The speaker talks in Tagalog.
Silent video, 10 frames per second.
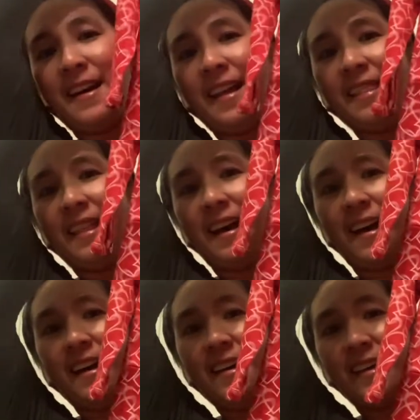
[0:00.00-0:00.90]

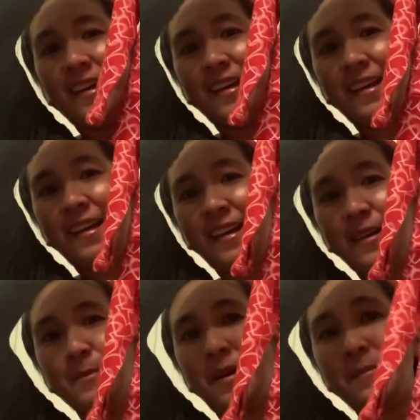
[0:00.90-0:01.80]
ganda.
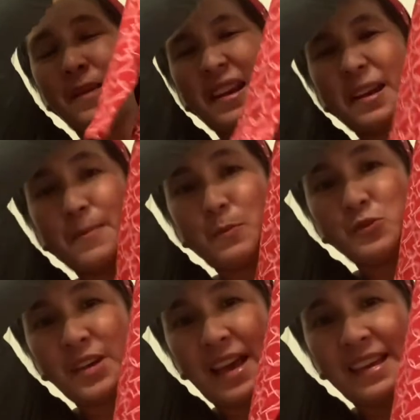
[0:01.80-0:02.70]
Ma malaki pa po
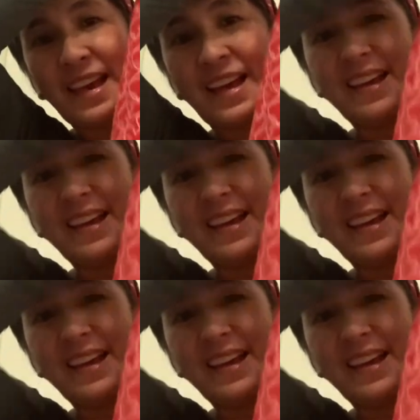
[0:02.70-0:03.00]
sa kanya